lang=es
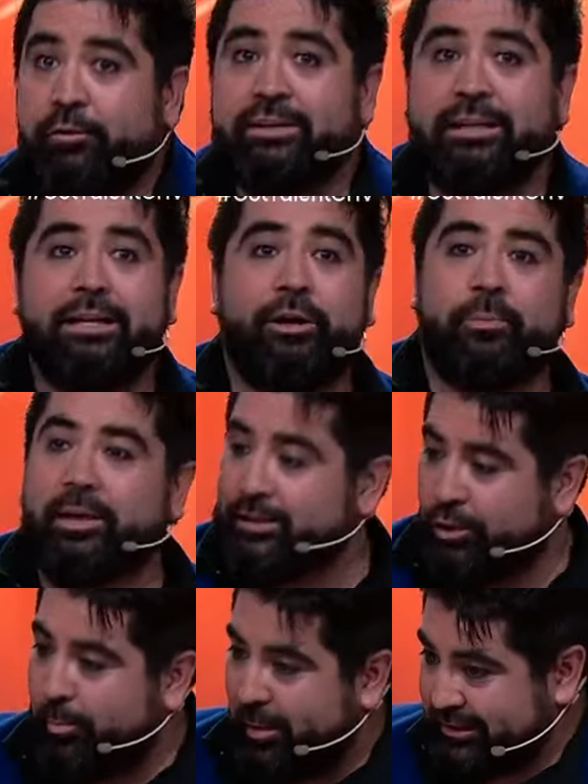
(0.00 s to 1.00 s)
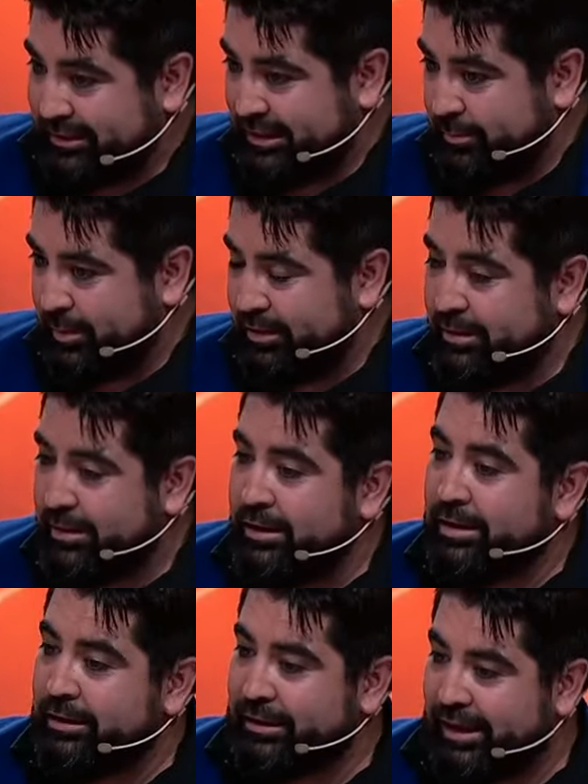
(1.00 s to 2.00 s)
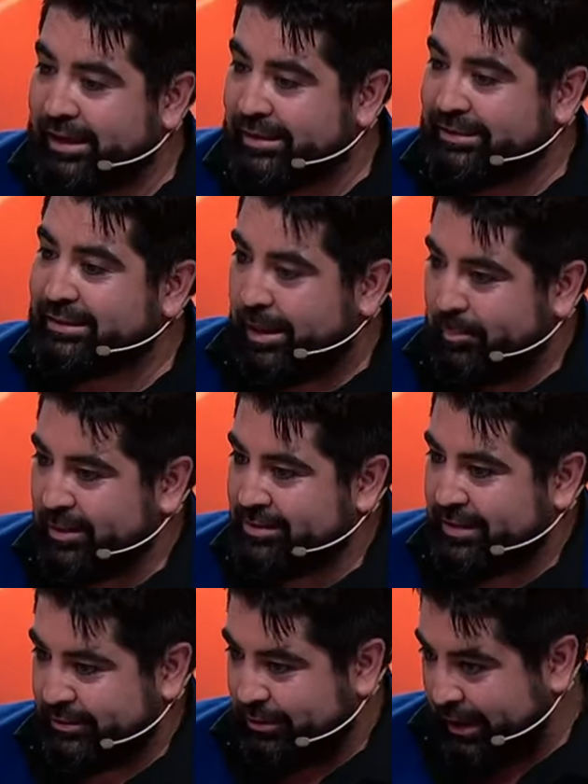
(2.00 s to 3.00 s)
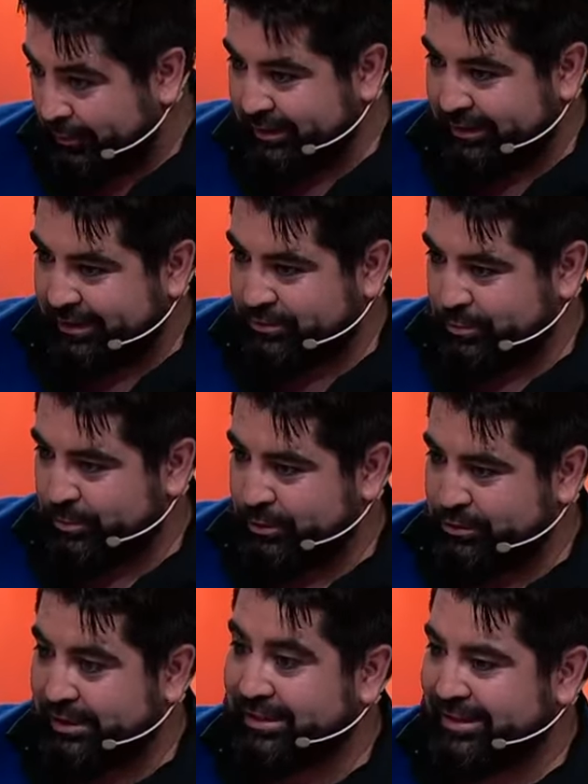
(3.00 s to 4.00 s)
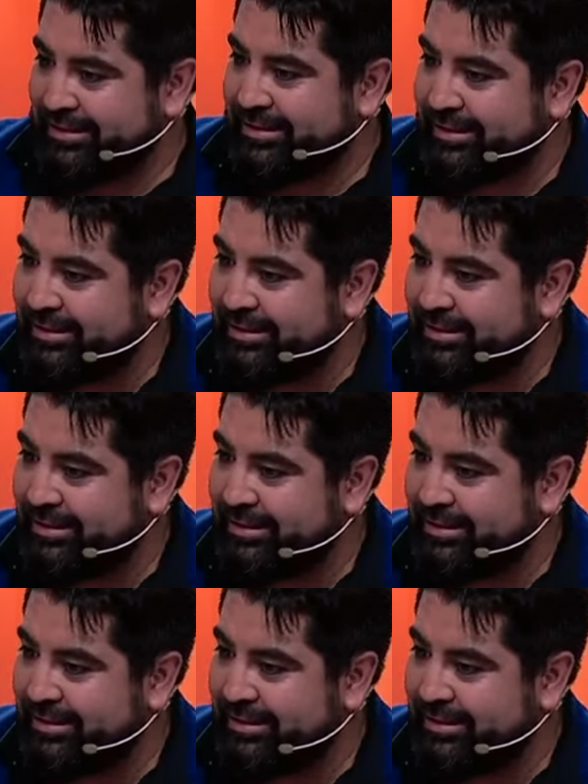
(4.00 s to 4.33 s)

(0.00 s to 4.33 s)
fuerte y claro para que todos participen. ¿Qué carta estás pensando? A la cuenta de tres. Un, dos y tres.